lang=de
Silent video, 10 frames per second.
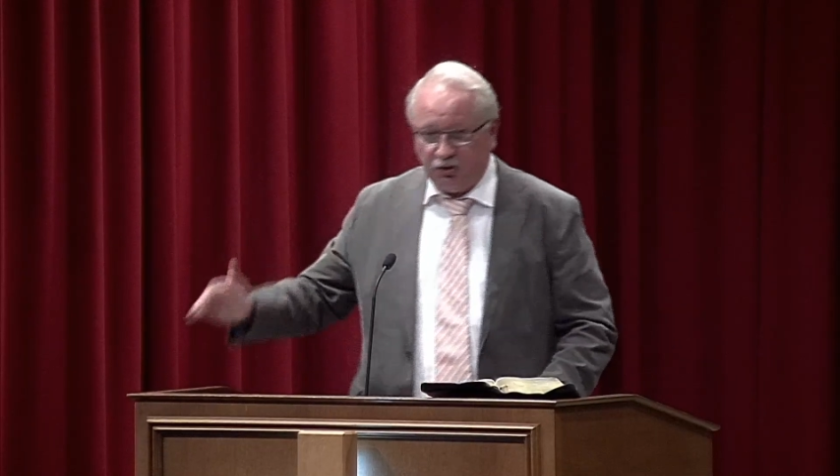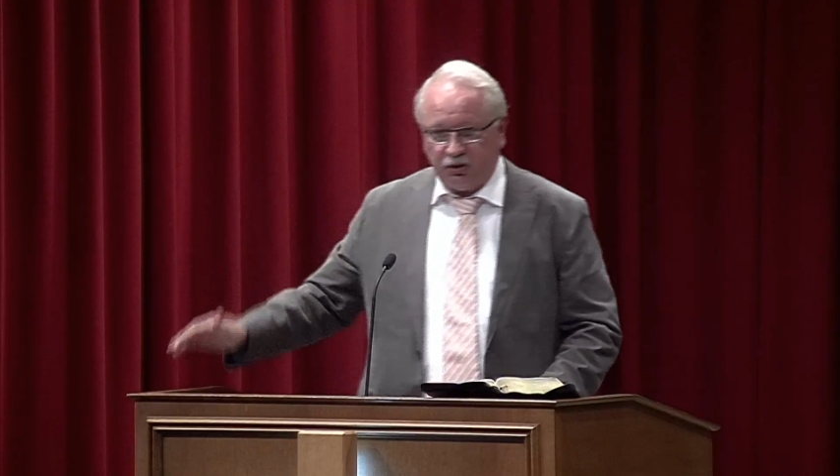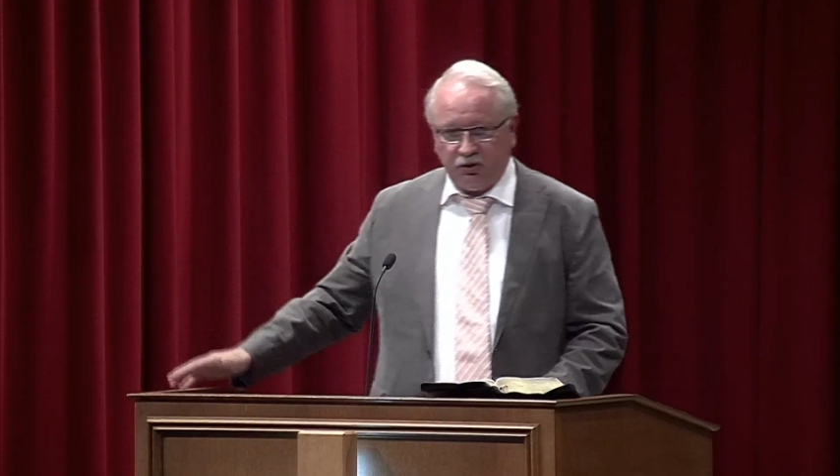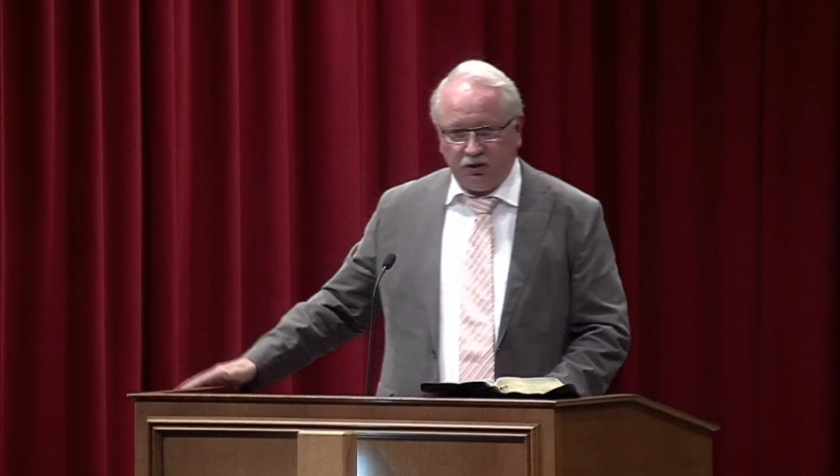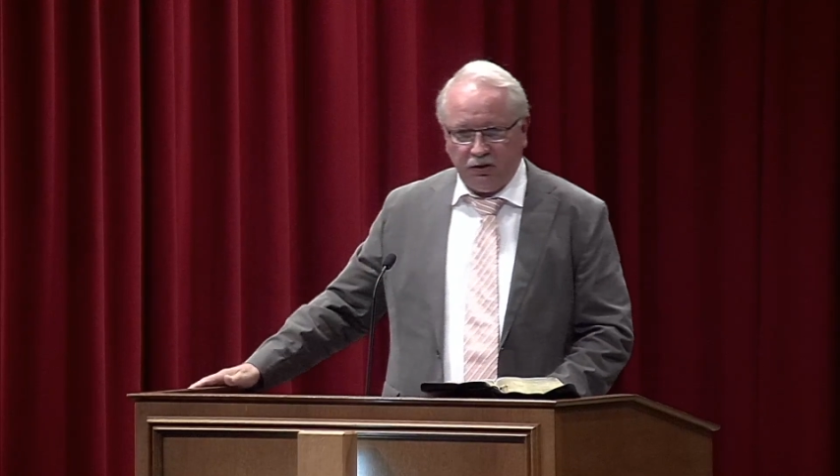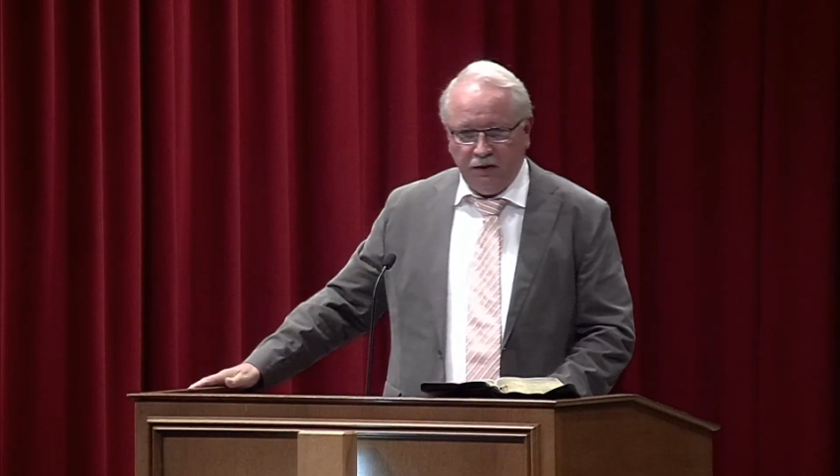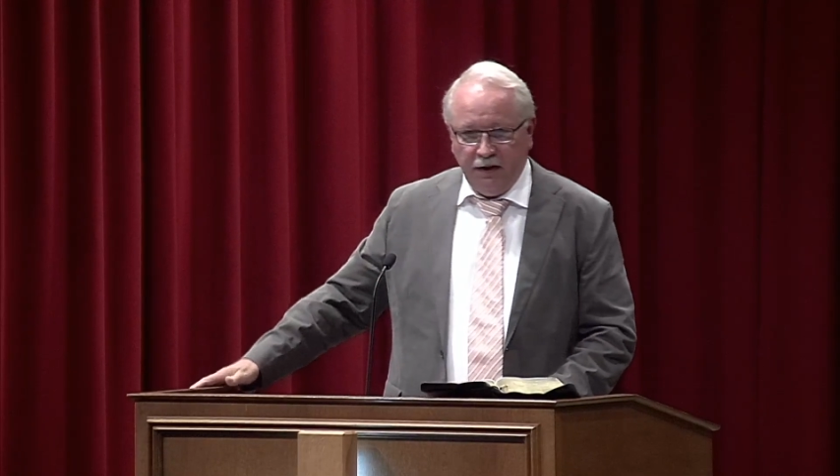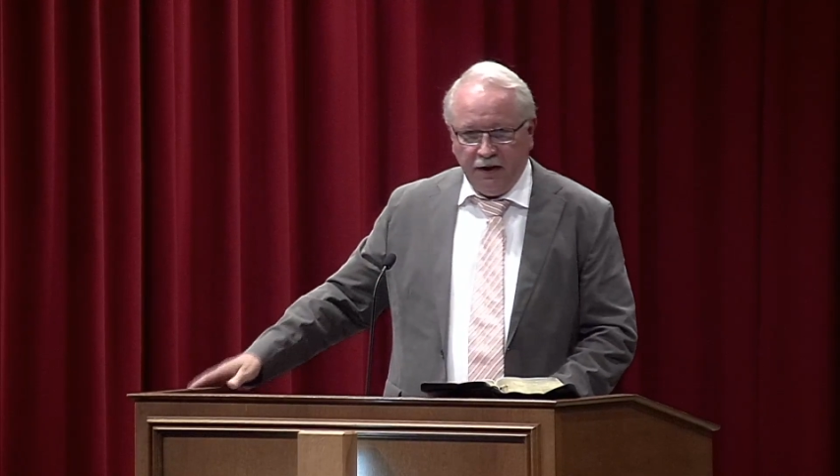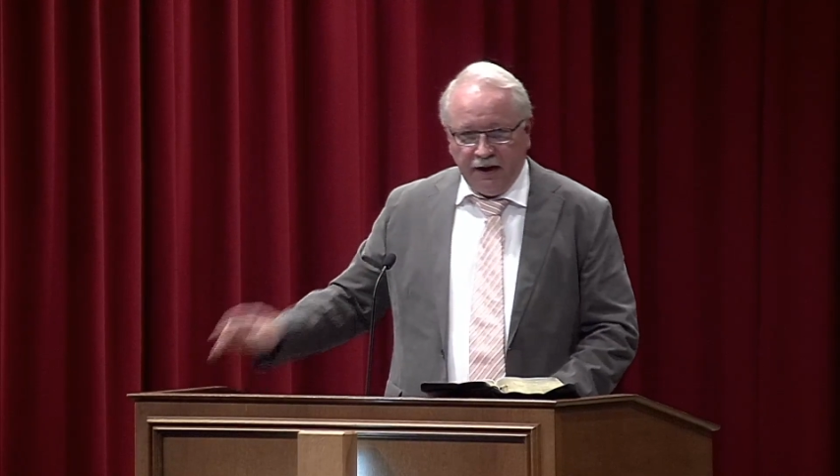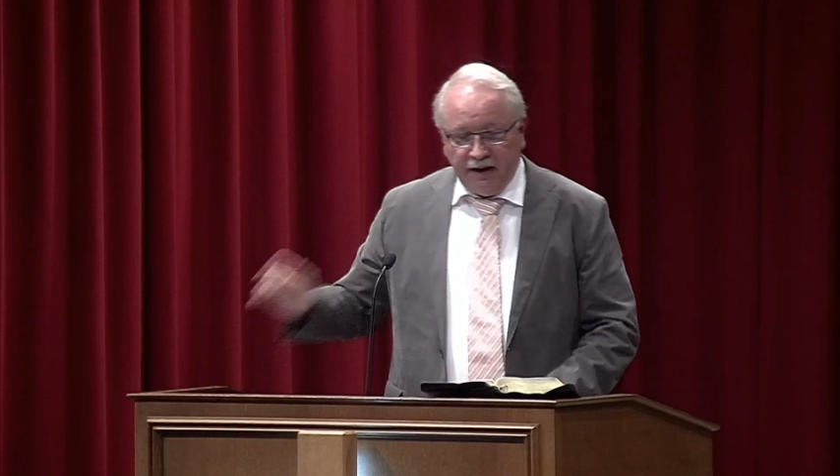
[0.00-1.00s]
zurück.
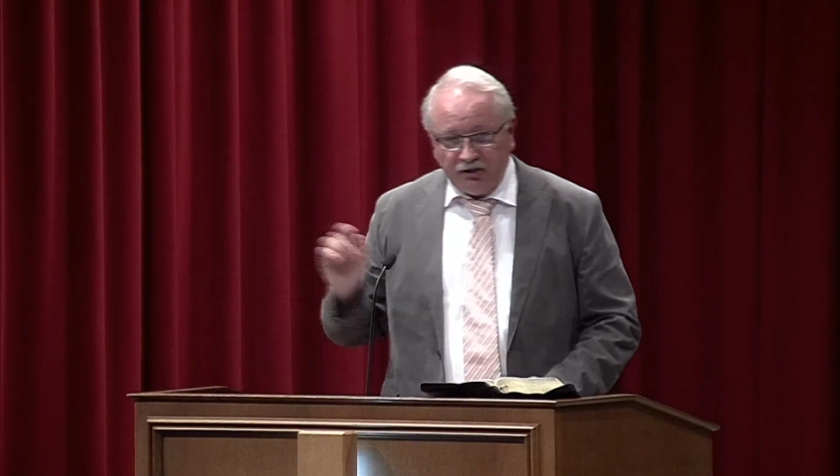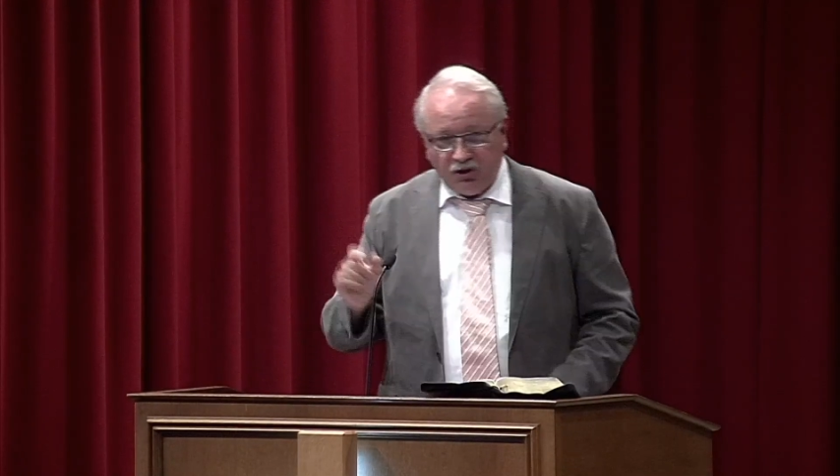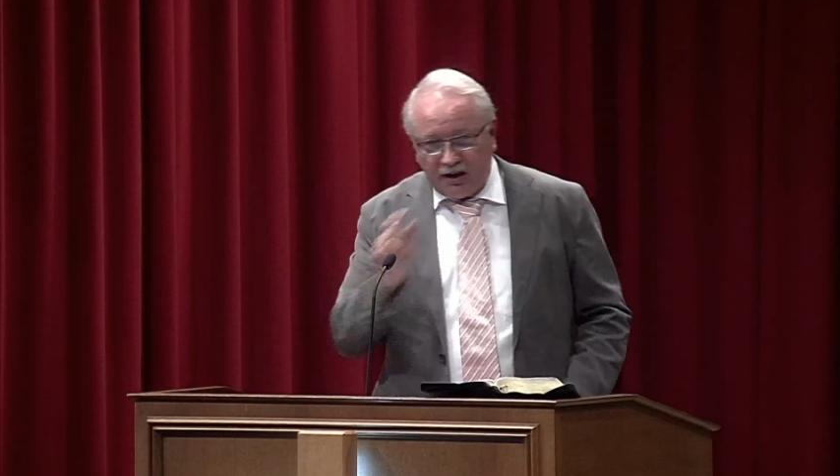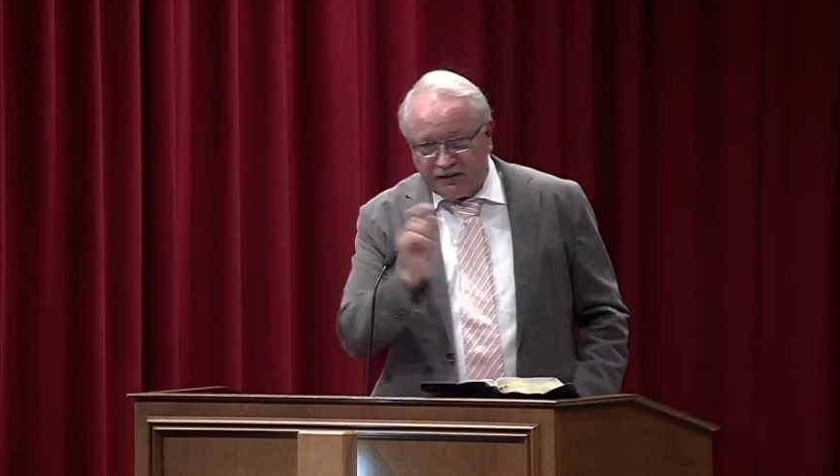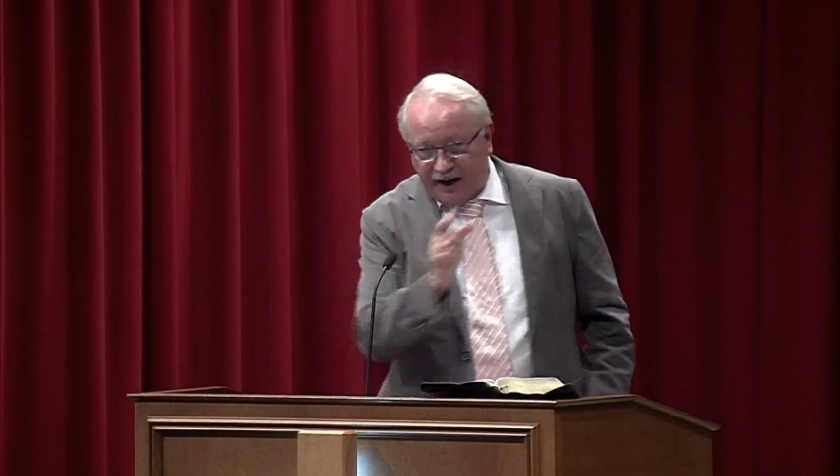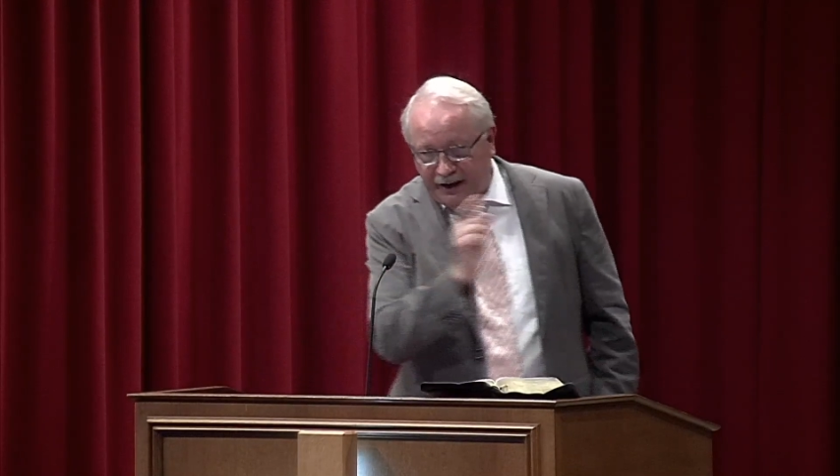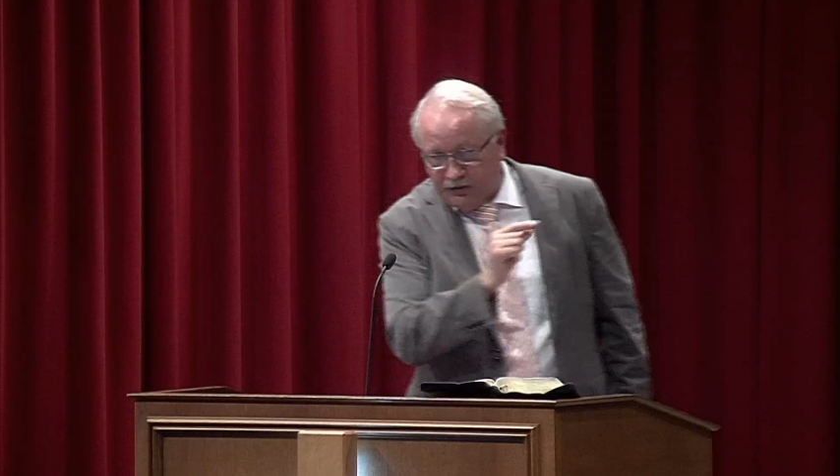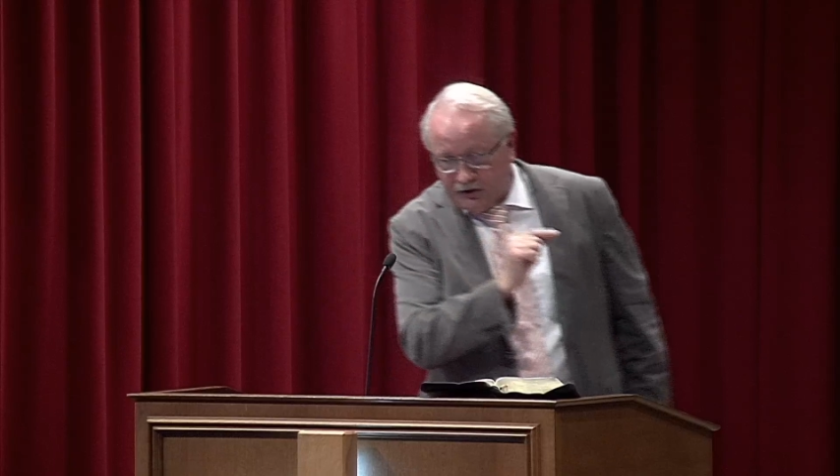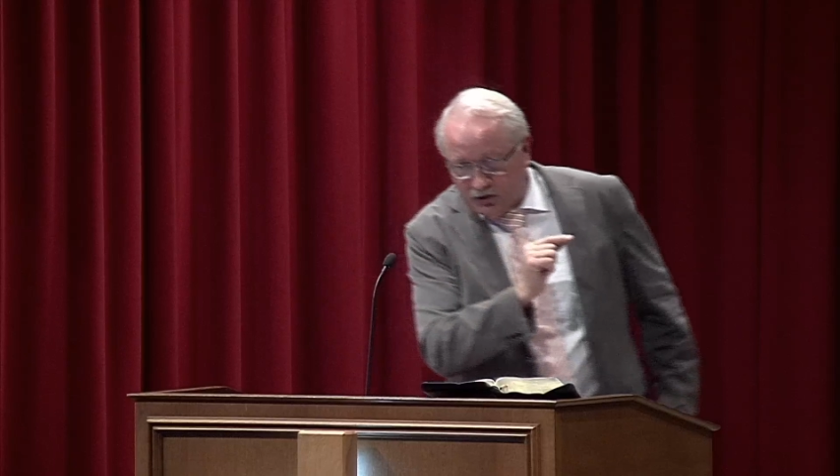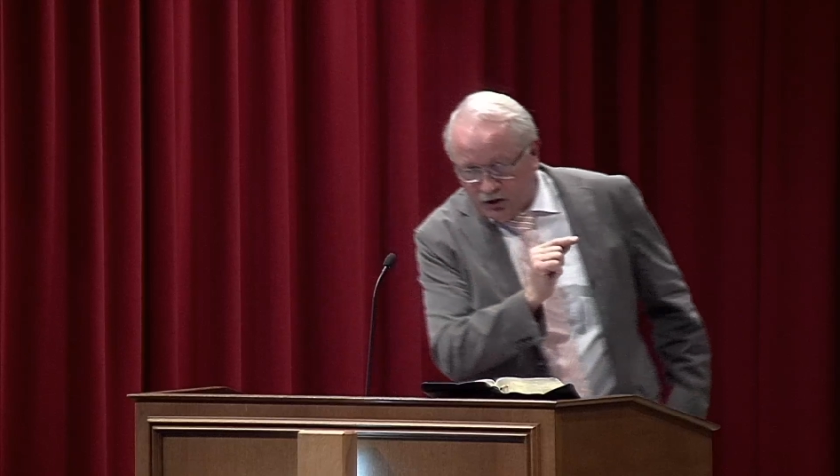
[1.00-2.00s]
In 1. Johannes 1,
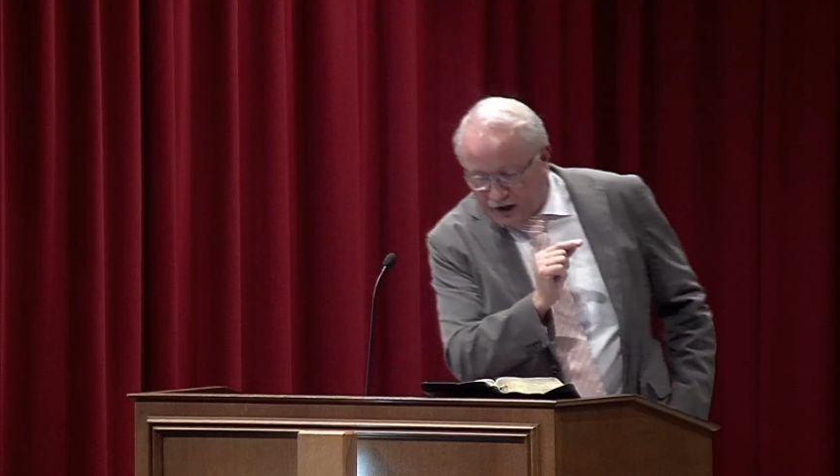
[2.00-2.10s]
Vers 9,